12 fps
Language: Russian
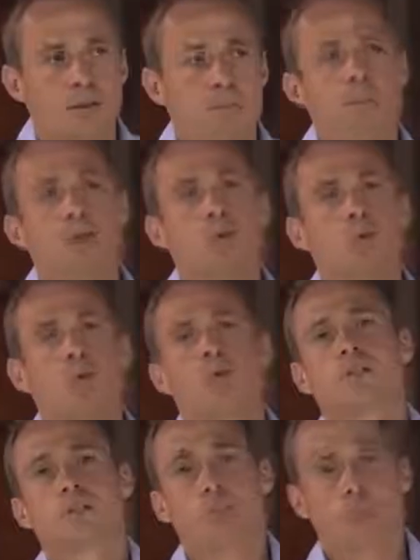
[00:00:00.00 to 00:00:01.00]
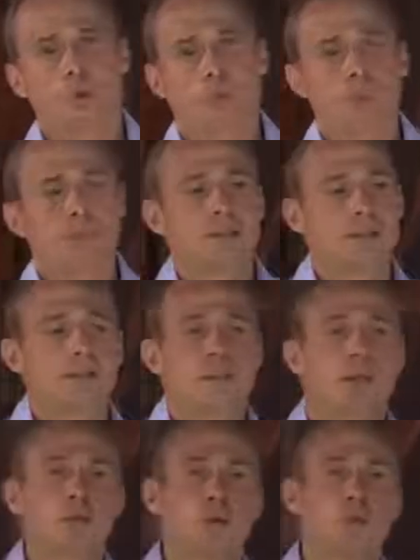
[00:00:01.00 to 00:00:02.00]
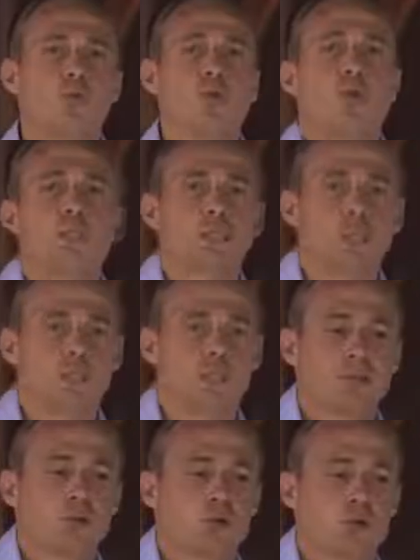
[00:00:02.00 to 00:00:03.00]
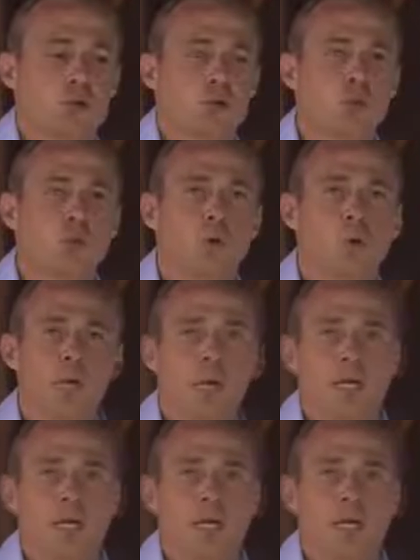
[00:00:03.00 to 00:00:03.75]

мы готовы с тобой пойти, мы готовы финансировать твою мечту.